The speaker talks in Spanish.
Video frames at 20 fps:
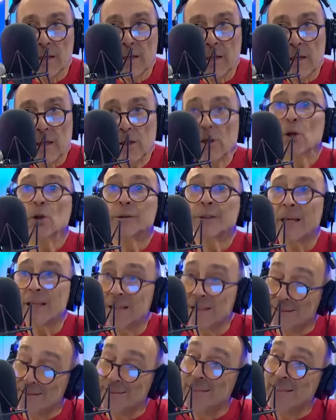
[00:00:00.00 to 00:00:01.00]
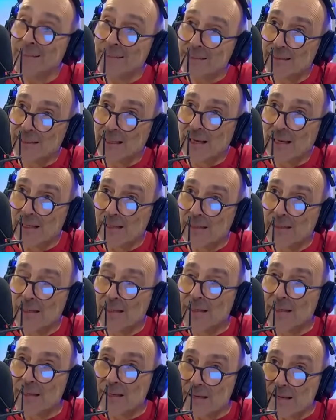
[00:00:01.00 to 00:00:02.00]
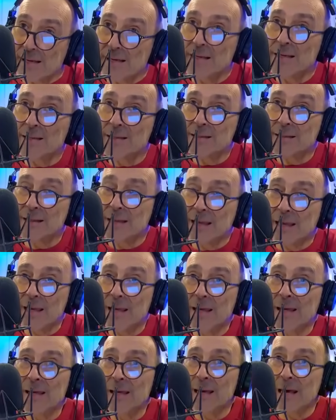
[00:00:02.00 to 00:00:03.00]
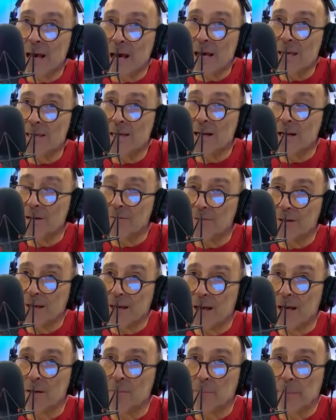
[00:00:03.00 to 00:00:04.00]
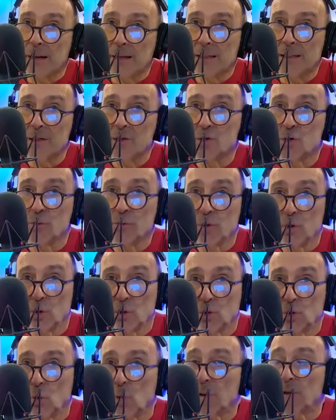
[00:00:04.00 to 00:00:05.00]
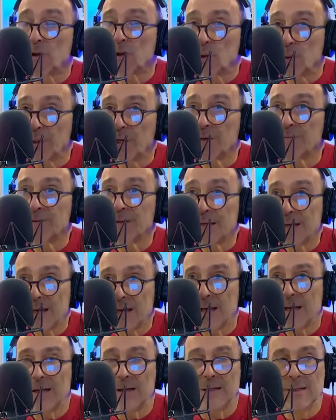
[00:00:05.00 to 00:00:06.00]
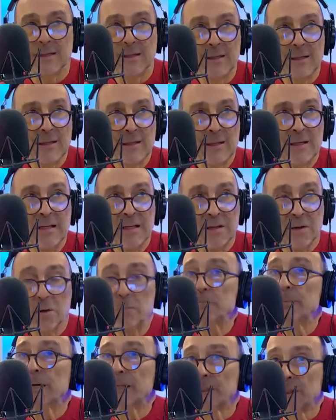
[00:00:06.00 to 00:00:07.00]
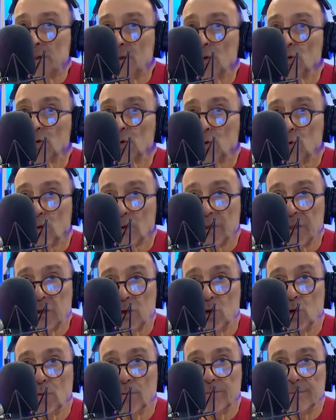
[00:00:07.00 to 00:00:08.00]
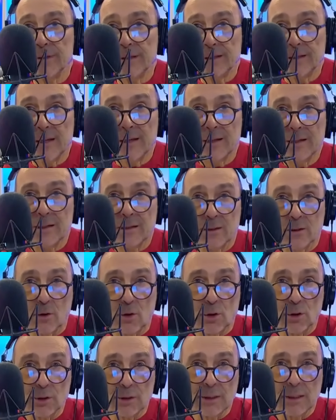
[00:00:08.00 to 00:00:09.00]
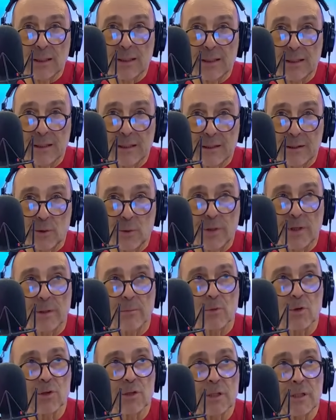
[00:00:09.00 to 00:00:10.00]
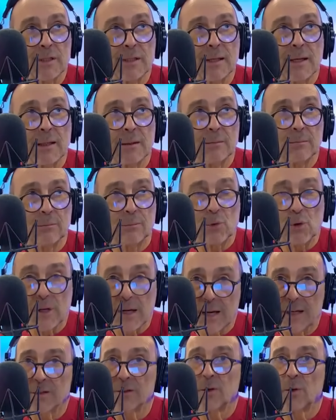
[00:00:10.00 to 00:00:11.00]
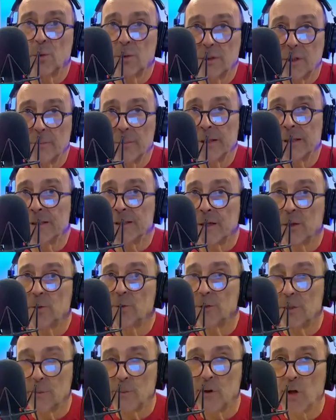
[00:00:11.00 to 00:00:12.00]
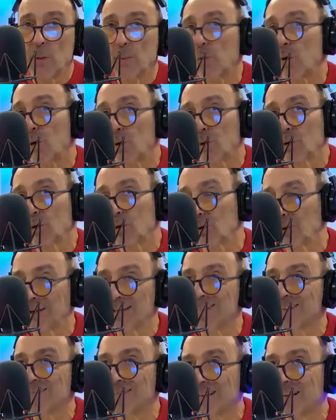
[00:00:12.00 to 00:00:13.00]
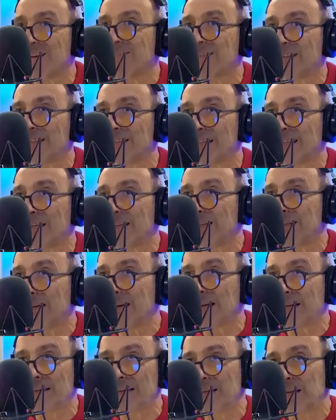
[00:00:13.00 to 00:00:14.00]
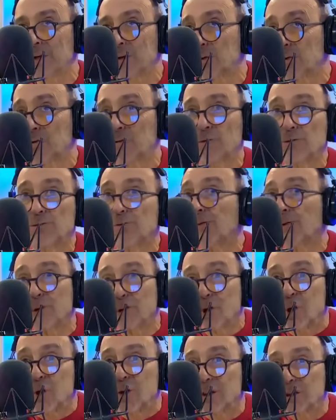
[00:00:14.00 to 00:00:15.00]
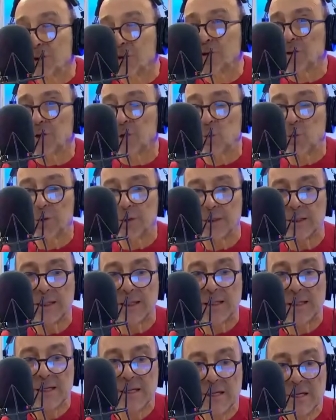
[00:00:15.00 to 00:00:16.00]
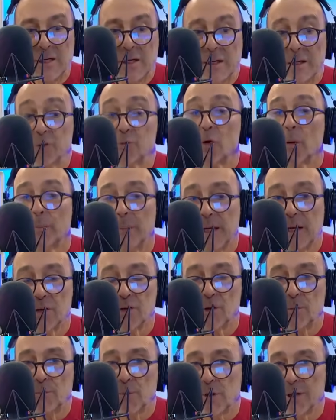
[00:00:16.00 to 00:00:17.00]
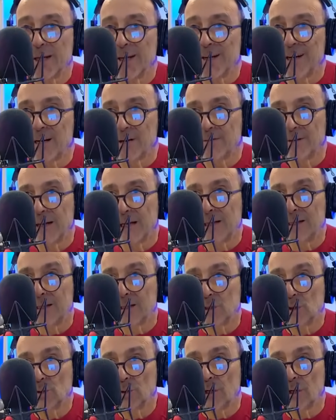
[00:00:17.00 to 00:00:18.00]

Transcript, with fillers: Y otra distinta es que haya la fiscal Parra en su minuto, cuando no era fiscal, compartido su currículum vitae con eh, Luis Hermosilla buscando justamente algún tipo de apoyo o que se hablara bien de ella en algún foro donde esto se discutiera en su aspiración por llegar a la Fiscalía Regional